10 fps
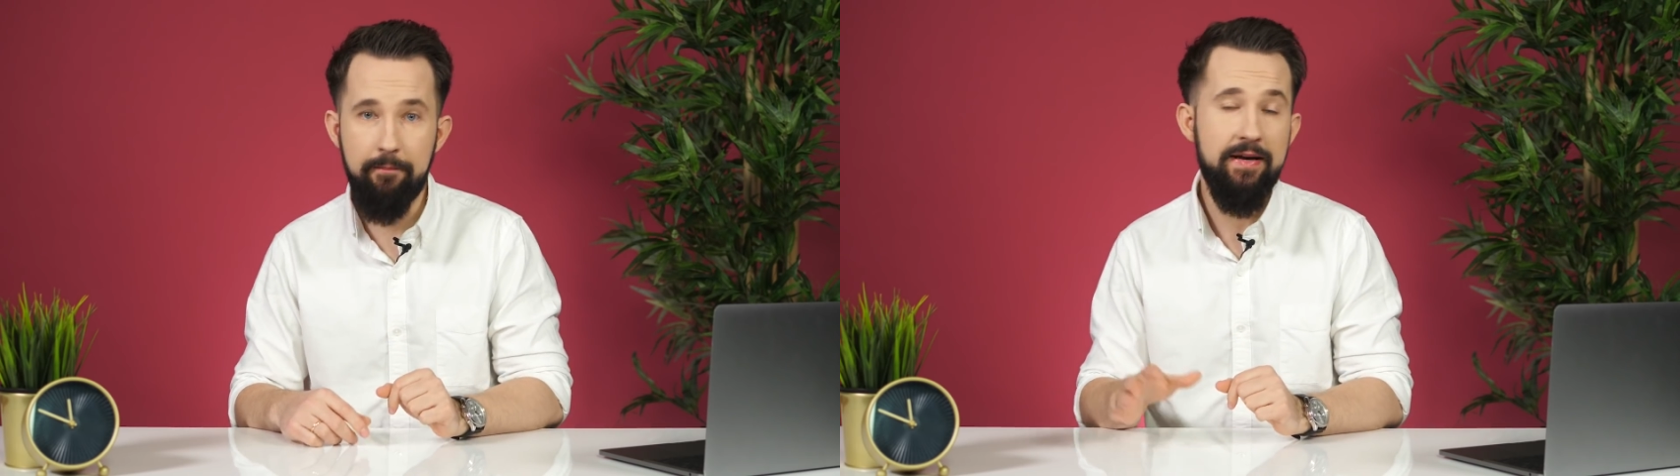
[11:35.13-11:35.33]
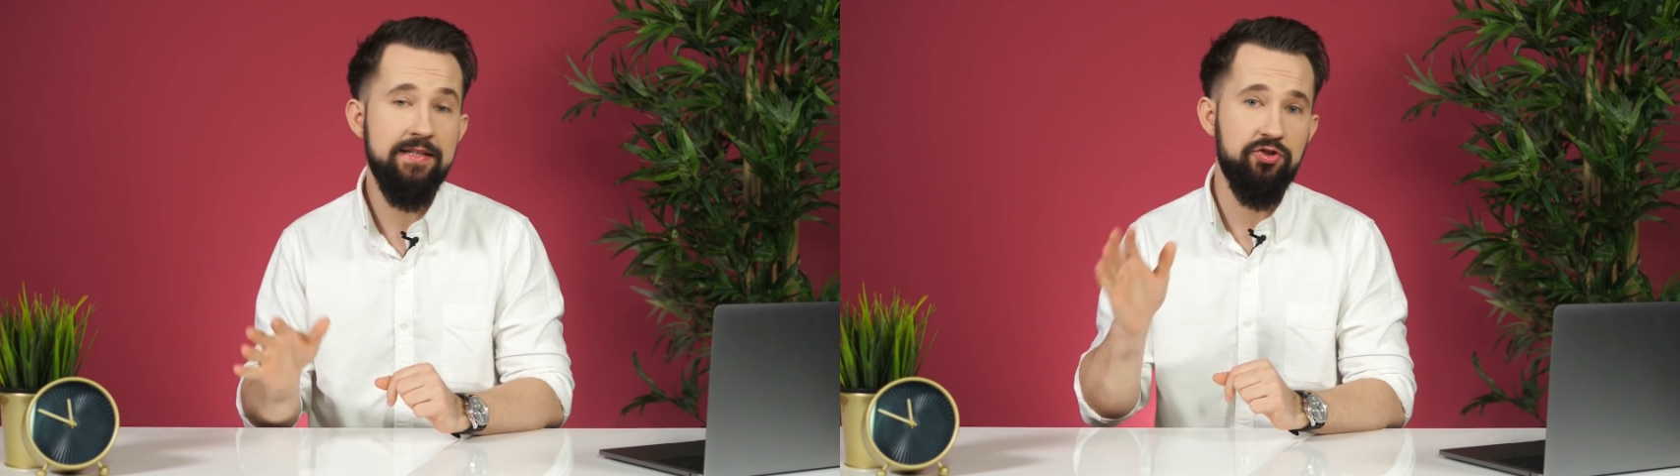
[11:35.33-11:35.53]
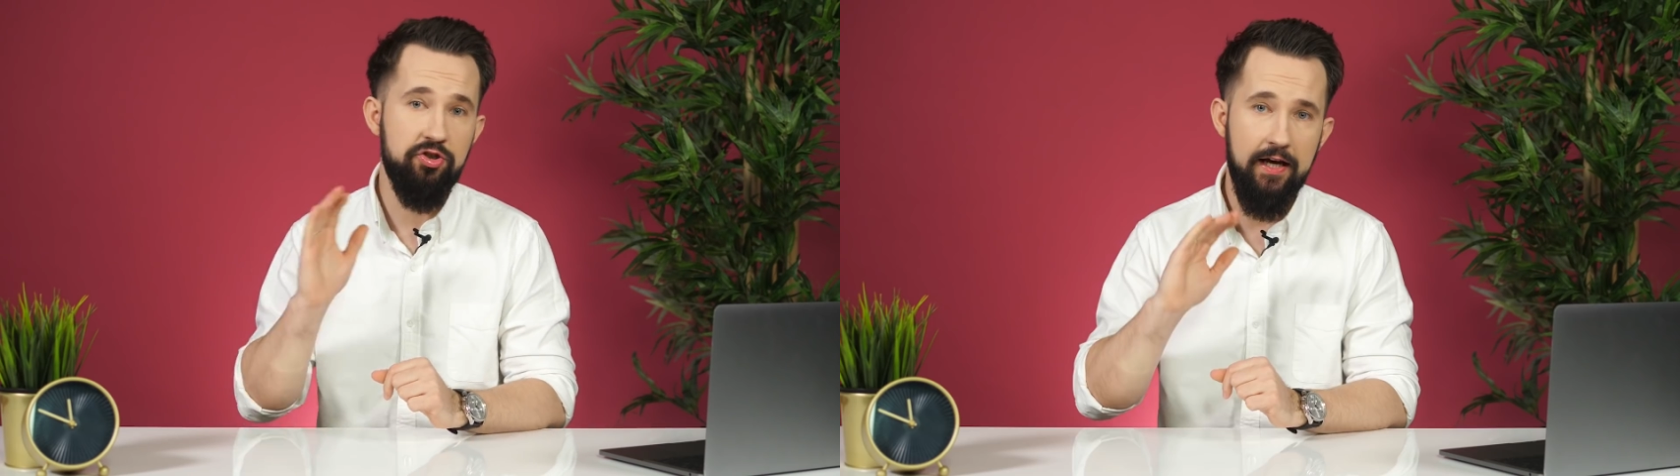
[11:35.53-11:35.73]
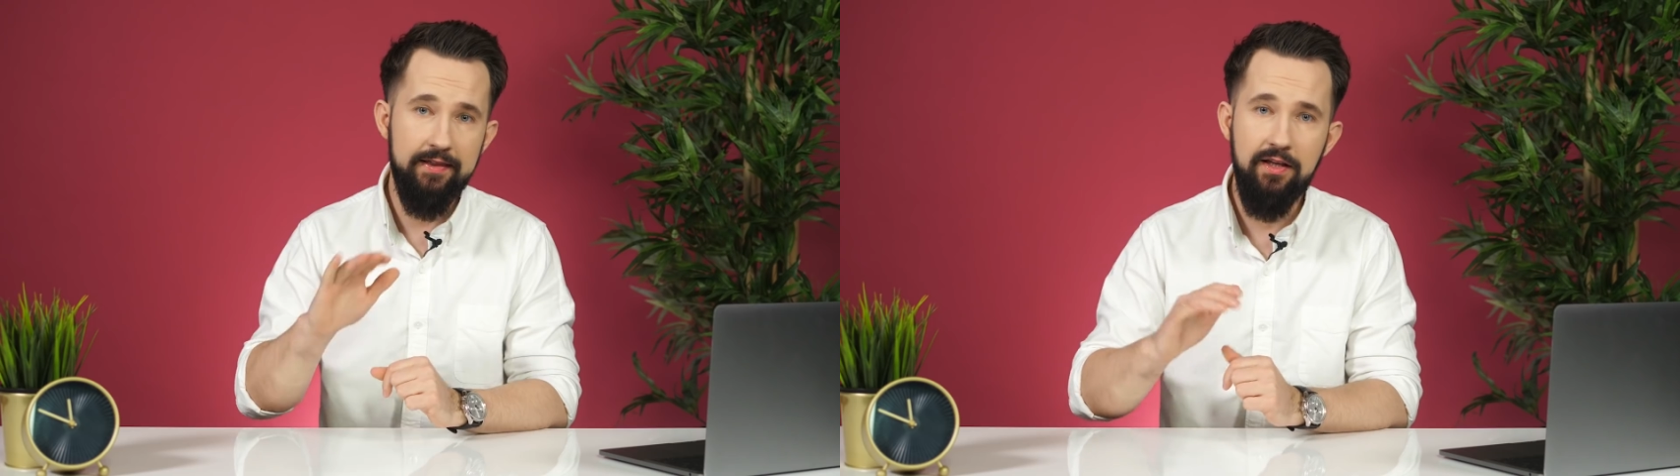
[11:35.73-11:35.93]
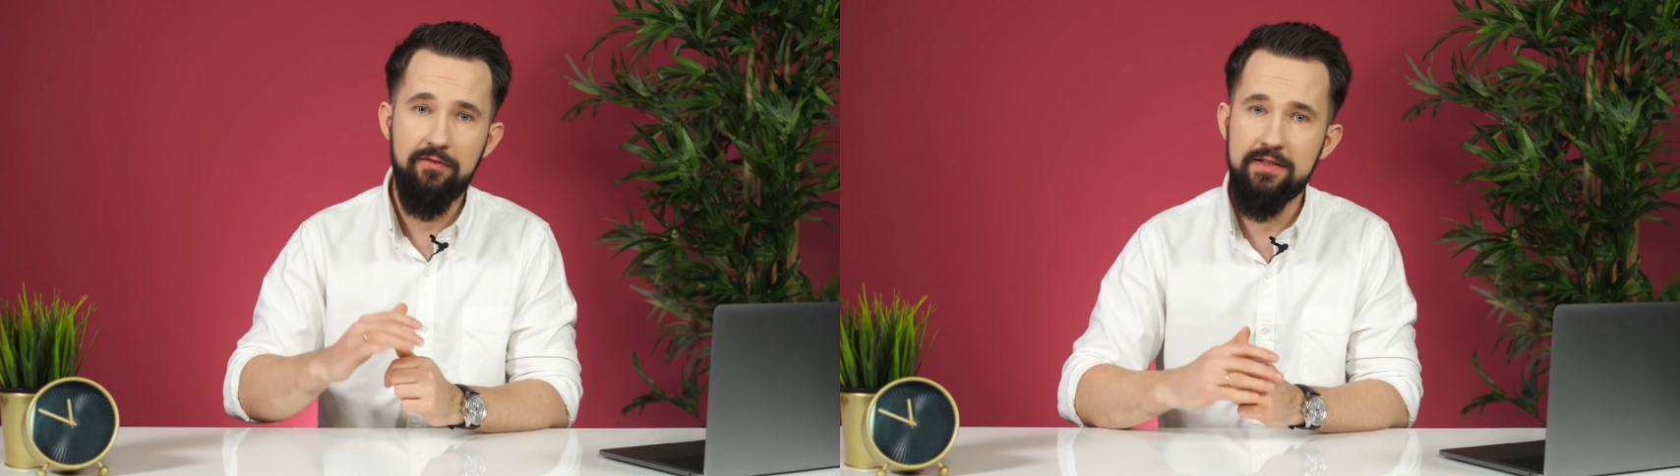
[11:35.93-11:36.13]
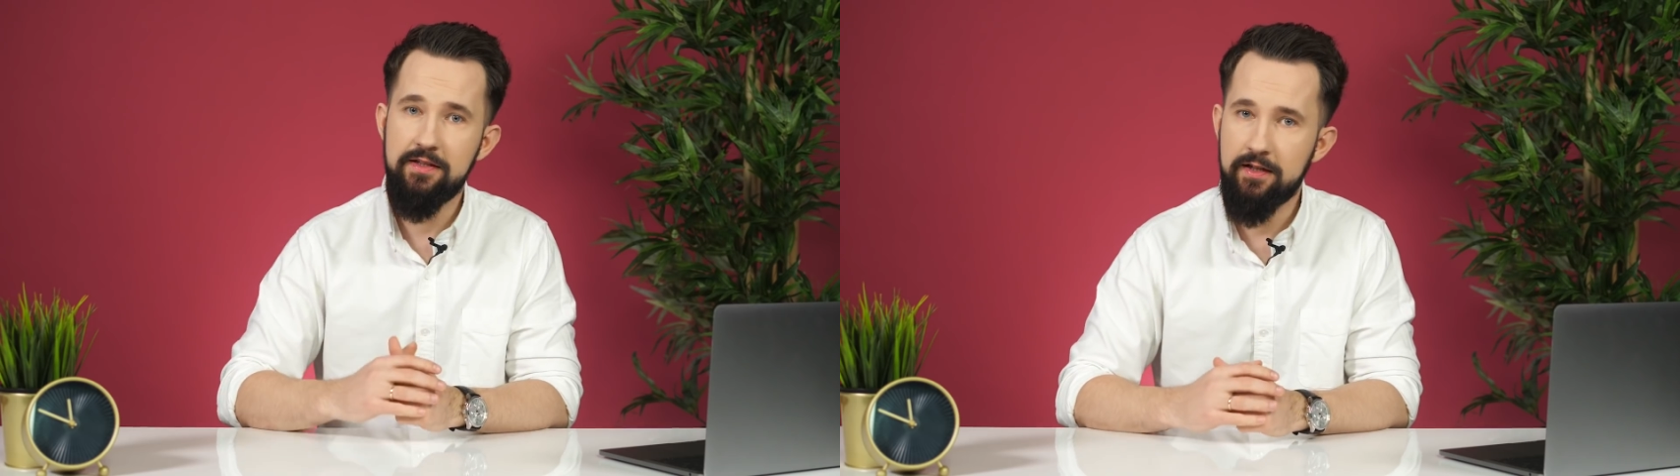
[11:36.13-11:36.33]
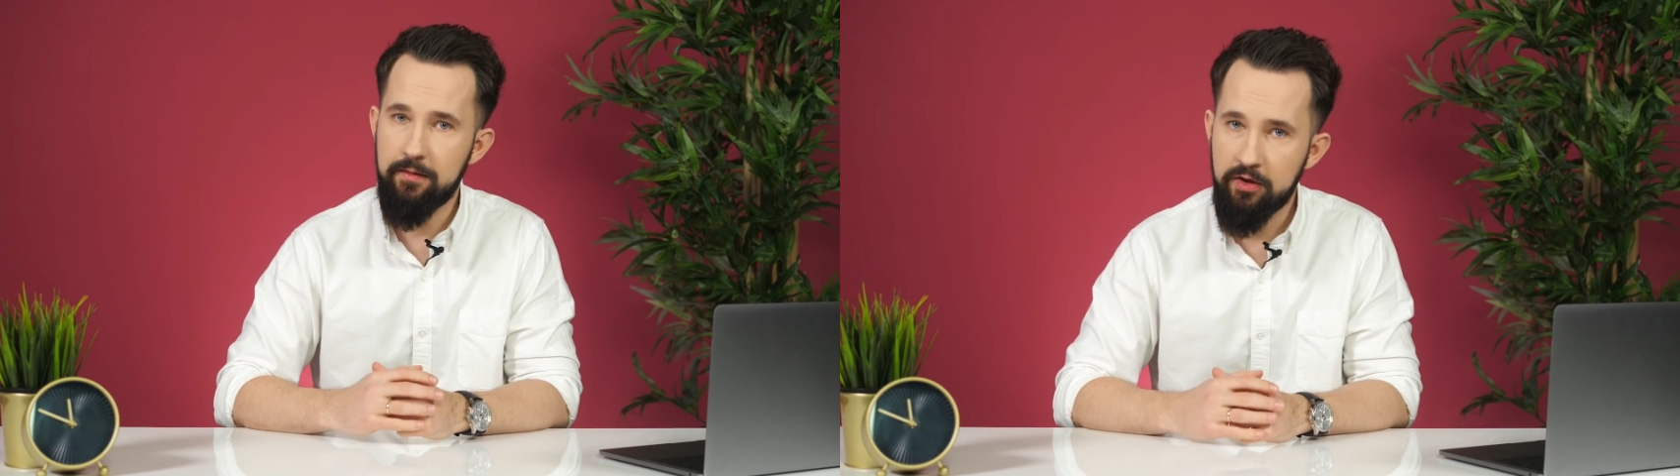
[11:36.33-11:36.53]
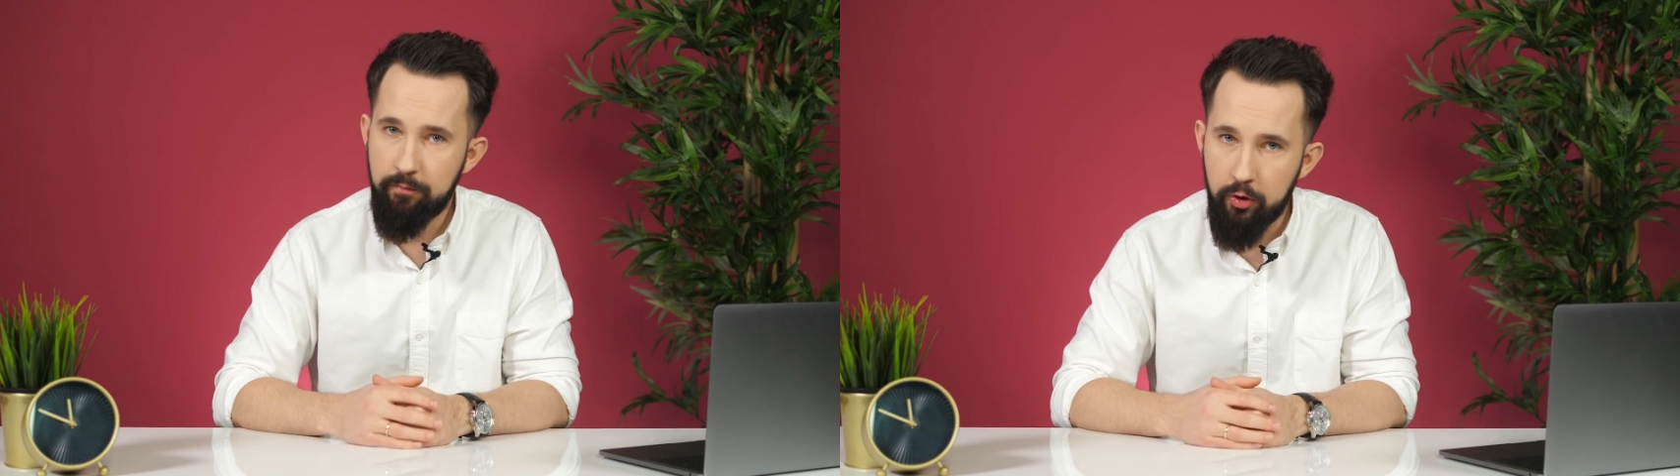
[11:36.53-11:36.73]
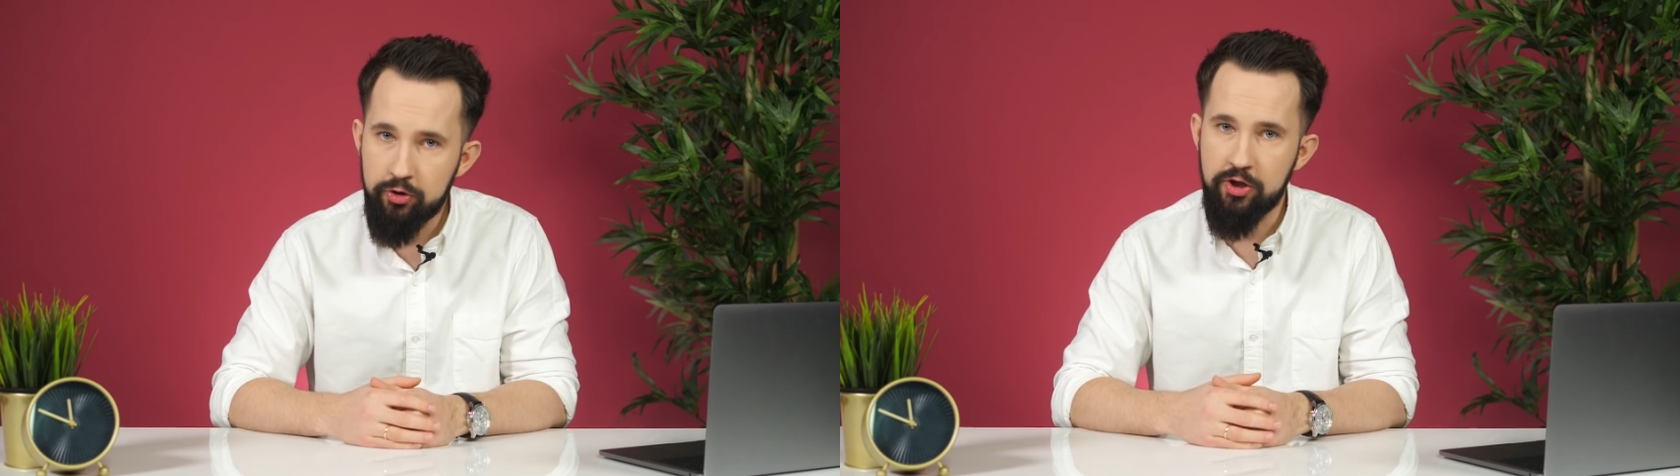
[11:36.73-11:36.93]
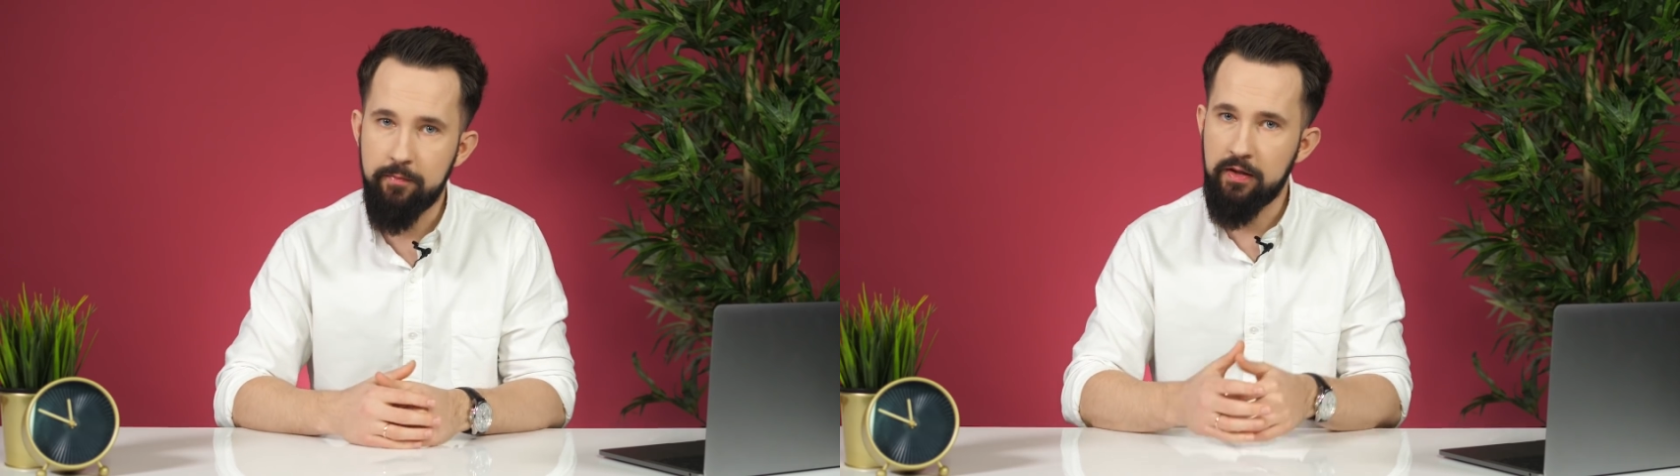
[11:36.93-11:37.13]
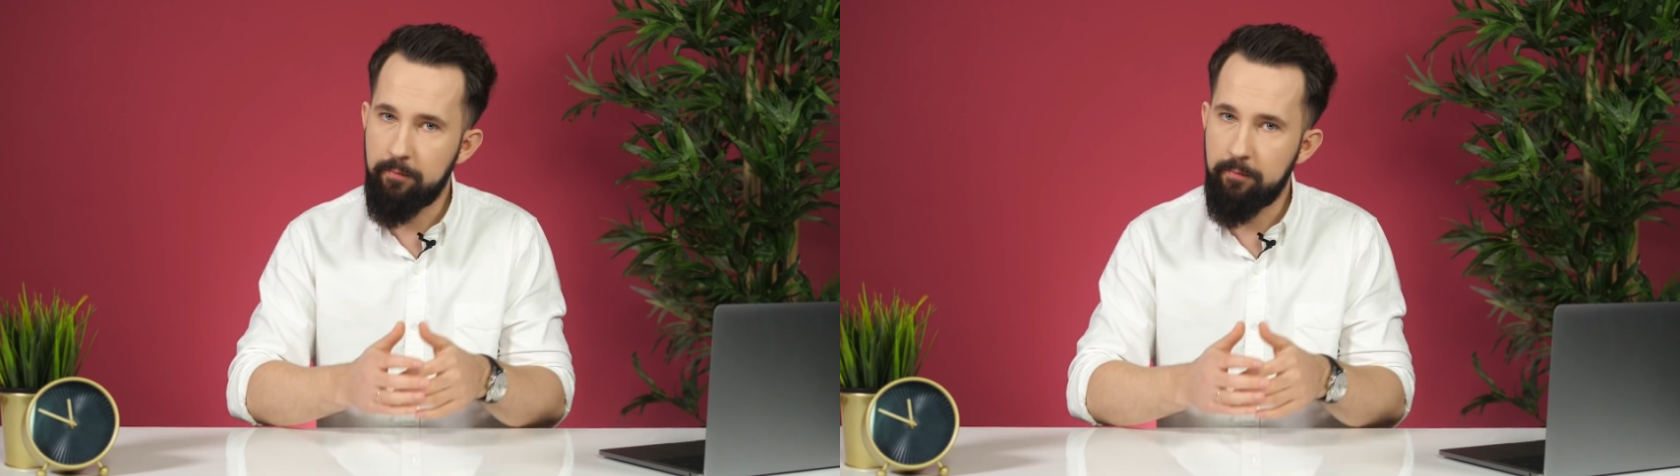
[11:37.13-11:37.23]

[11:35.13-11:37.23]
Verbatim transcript: bez żadnej wiedzy na temat potrzeb